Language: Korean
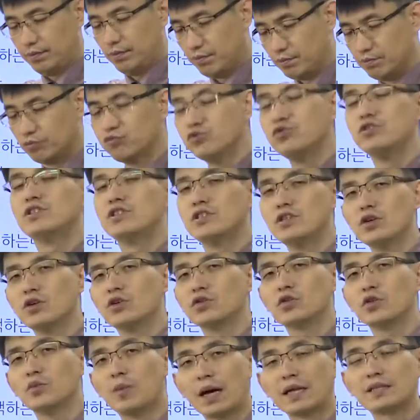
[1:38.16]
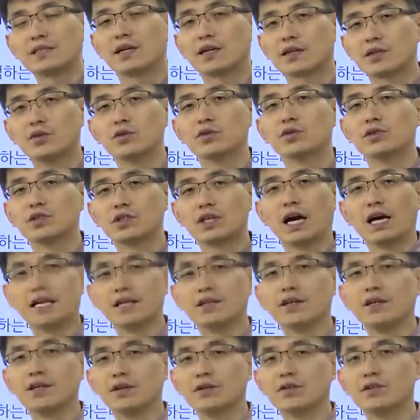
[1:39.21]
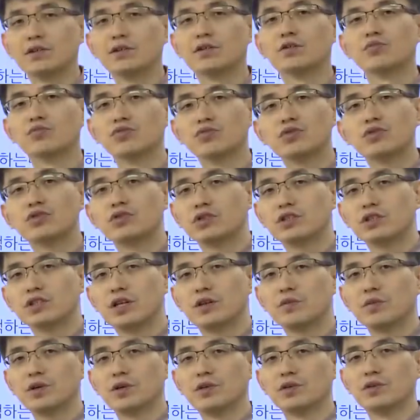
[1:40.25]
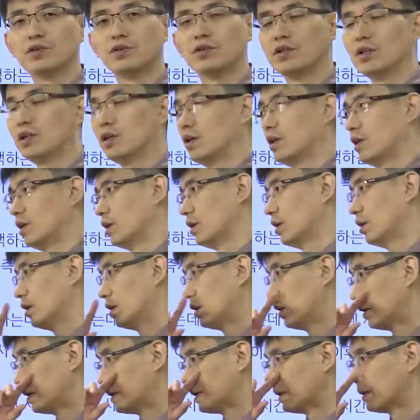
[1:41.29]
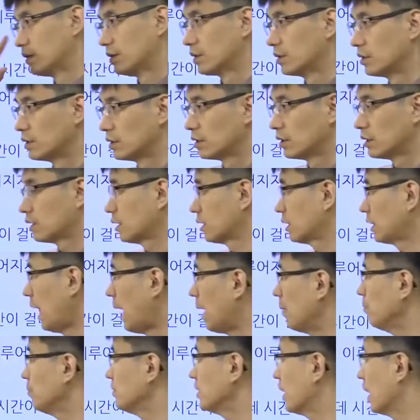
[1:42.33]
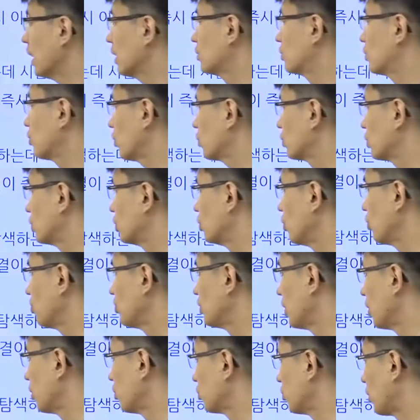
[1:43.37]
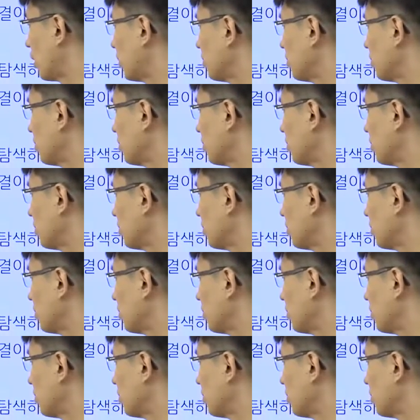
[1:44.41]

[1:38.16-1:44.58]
문질러서 마찰 그런 뜻이 아니에요. 이게 무슨 뜻이냐면 탐색적 실업이라고도